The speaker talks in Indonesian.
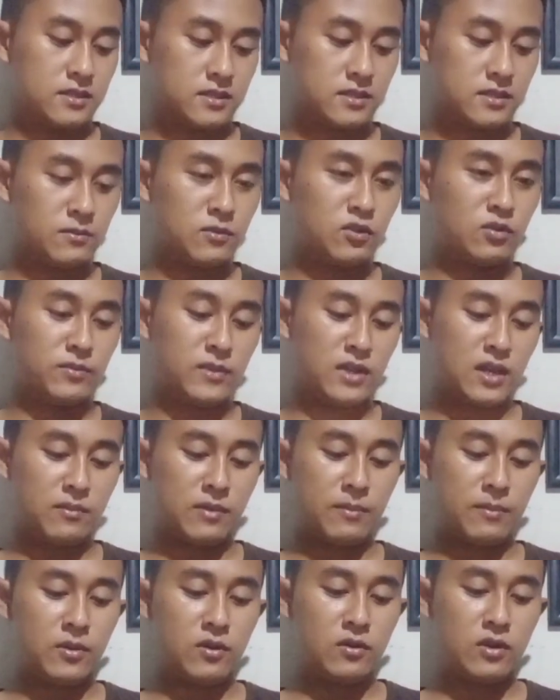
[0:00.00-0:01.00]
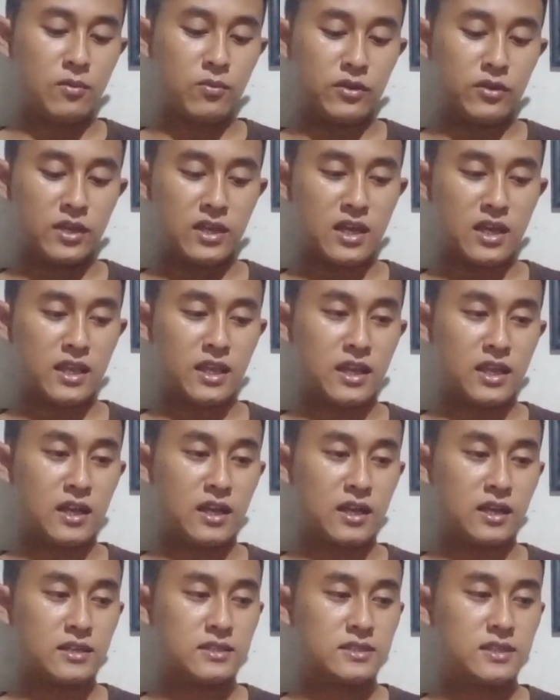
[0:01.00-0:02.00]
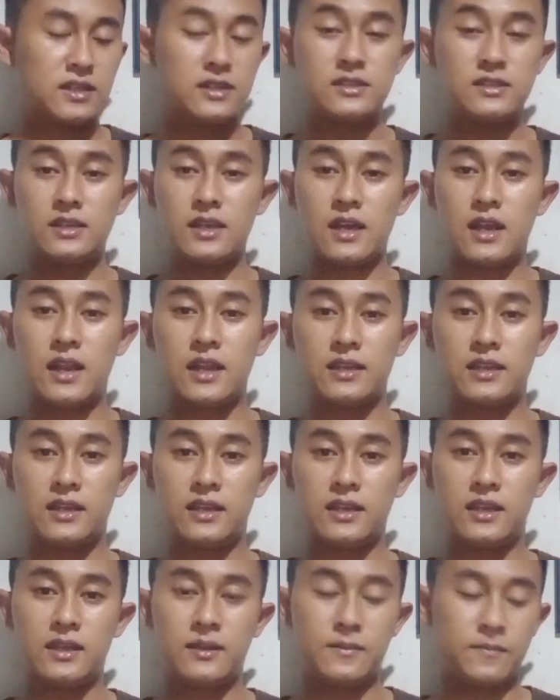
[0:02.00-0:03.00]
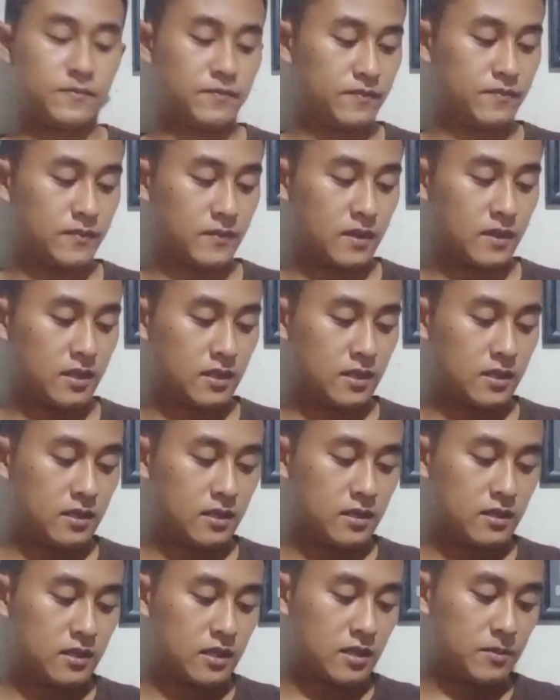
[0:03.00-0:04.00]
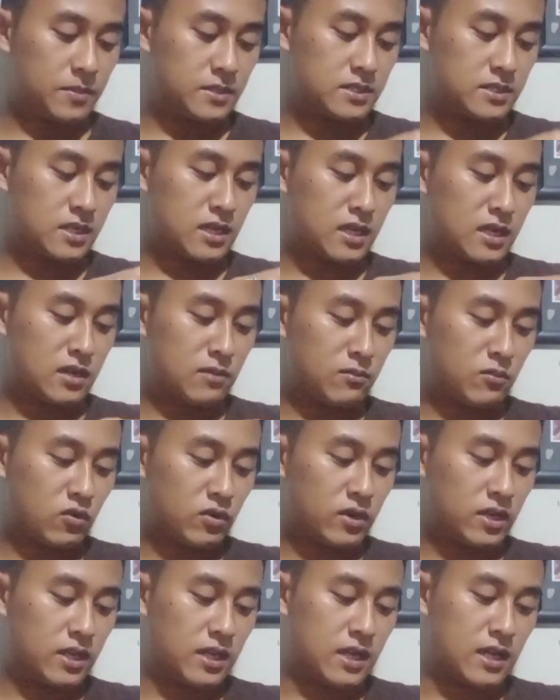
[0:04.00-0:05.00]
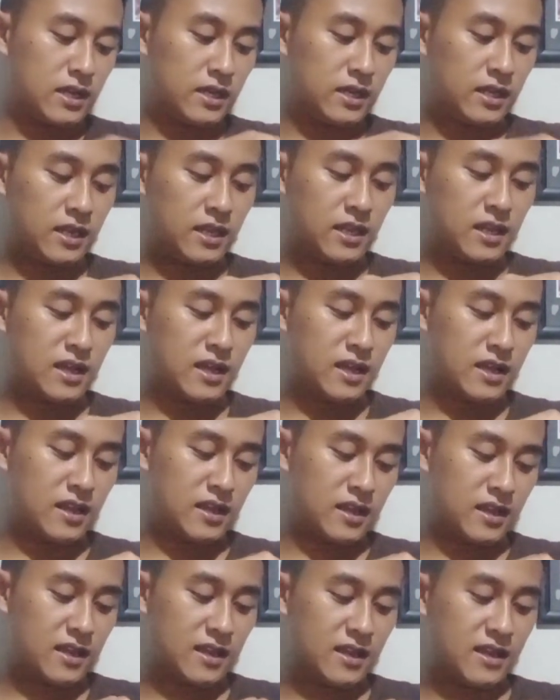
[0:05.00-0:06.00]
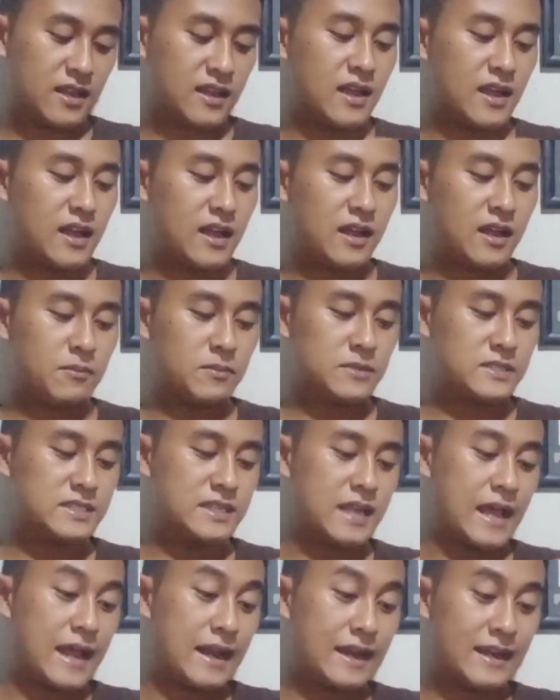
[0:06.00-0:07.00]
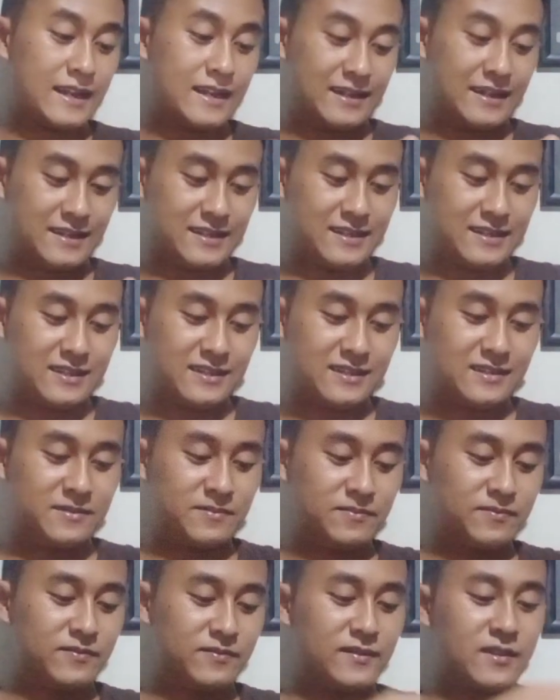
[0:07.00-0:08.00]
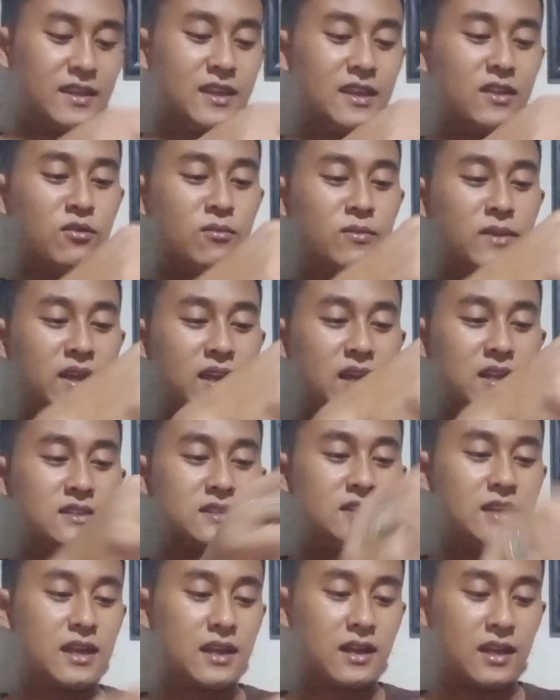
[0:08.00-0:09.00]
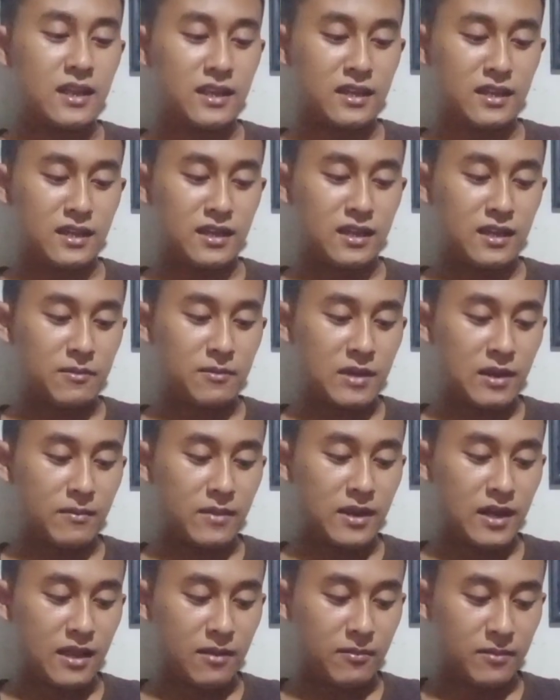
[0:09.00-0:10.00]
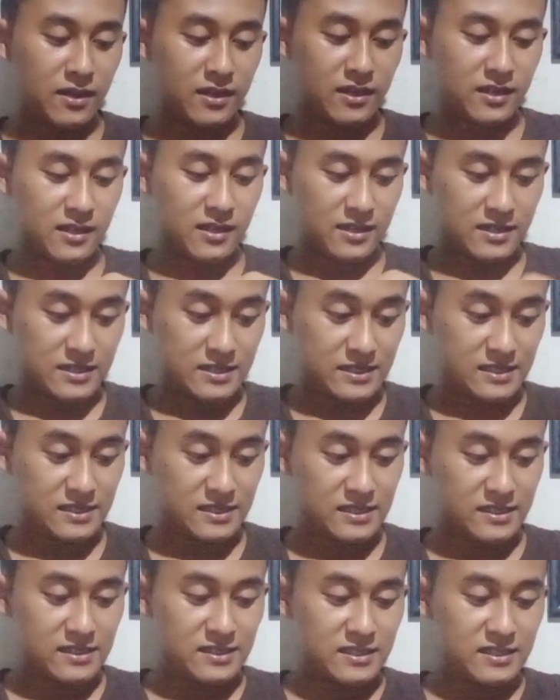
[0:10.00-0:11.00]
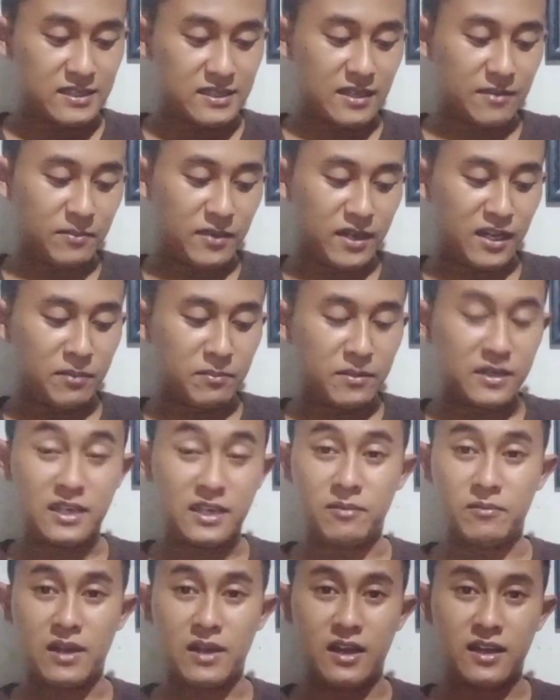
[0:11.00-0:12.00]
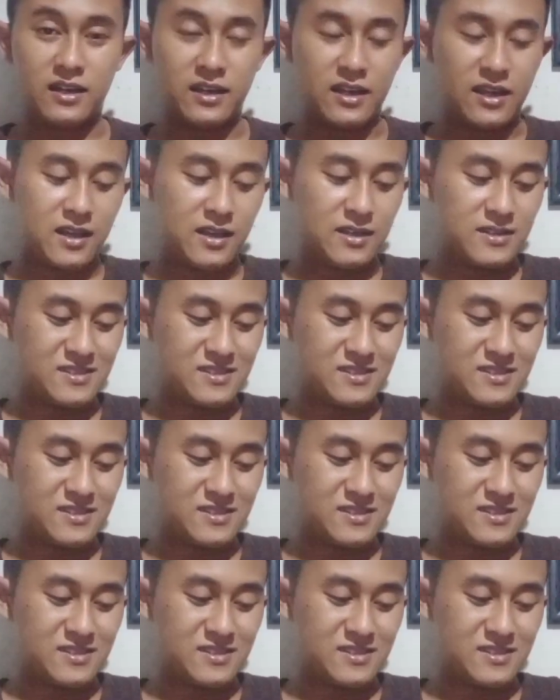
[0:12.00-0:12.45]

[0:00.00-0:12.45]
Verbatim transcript: sebelumnya papi udah punya yang kecil sih alatnya tapi sekarang mau diganti yang agak besar ya lumayan sih harganya nggak mahal-mahal amat tapi ini penting banget ya